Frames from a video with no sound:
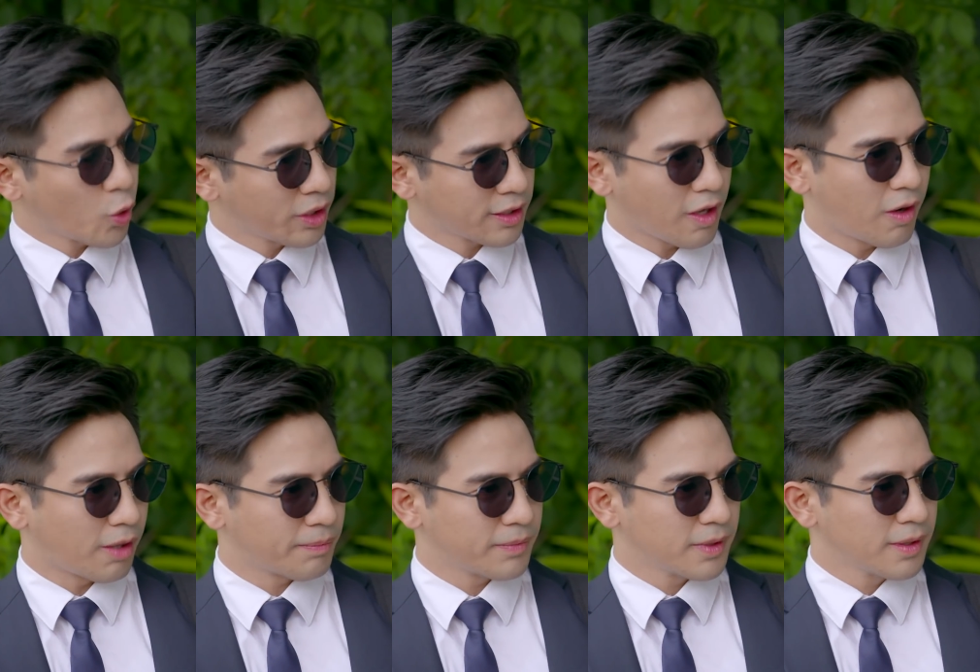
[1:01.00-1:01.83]
คนตอบ
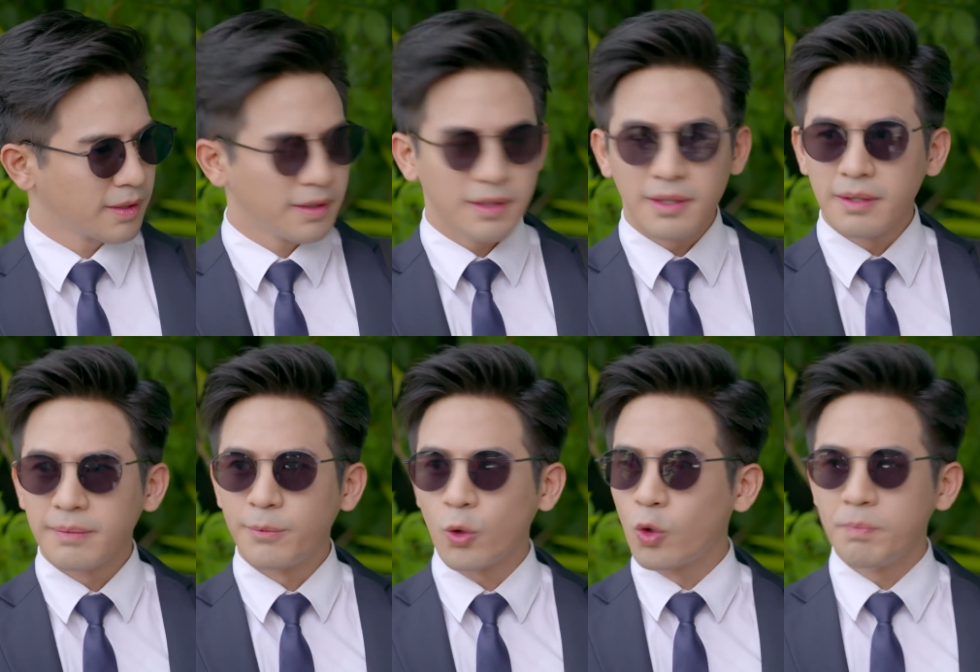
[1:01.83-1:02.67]
พว
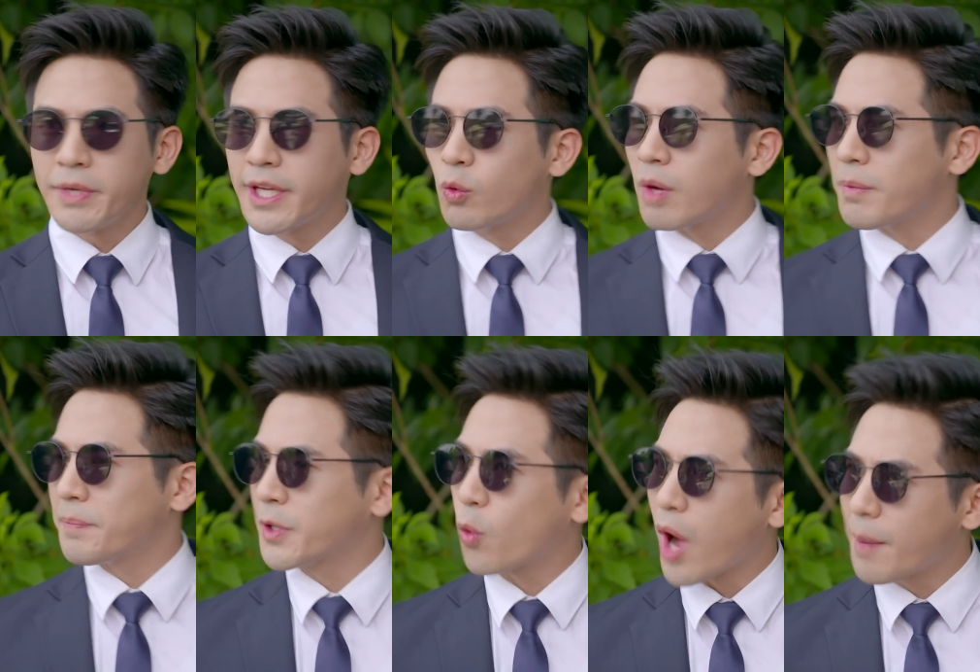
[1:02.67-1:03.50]
กคุณไม่คิดว่ามันเป็น
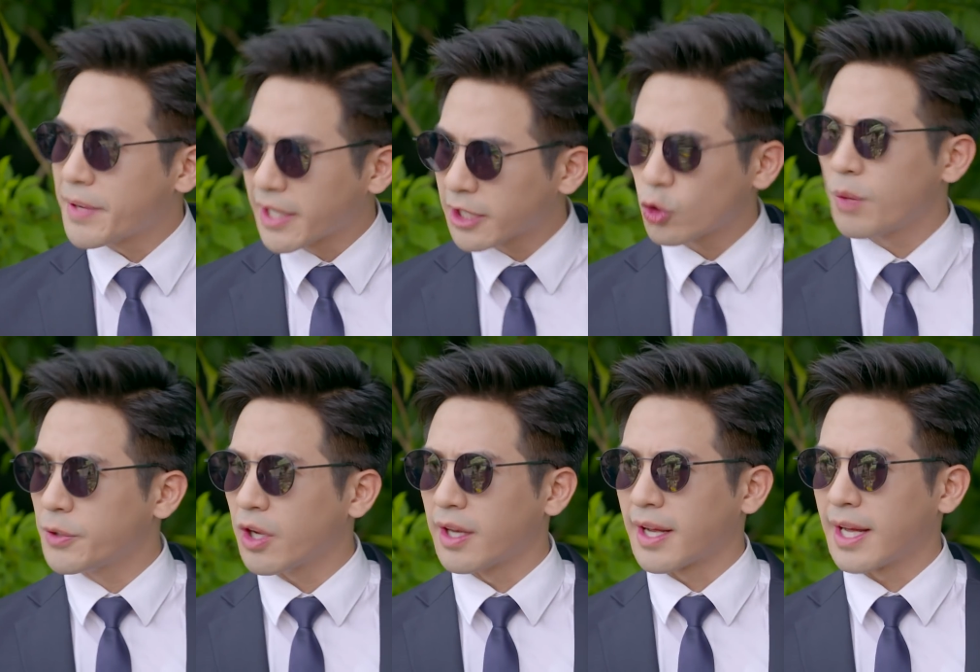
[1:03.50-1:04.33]
ความเห็นแก่ตัวไปหน่อ
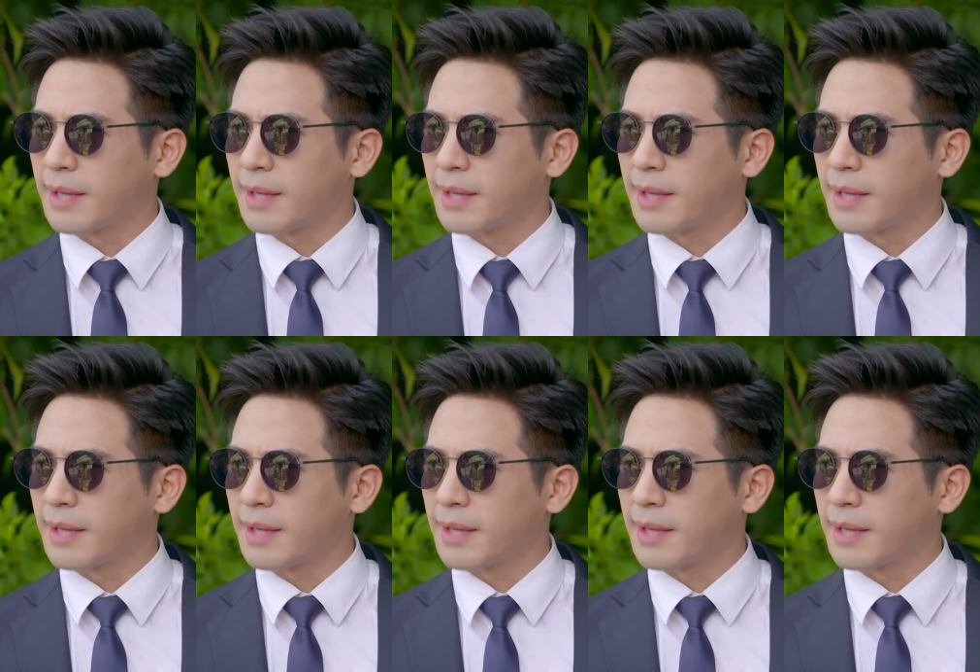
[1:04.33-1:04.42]
ยเหรอค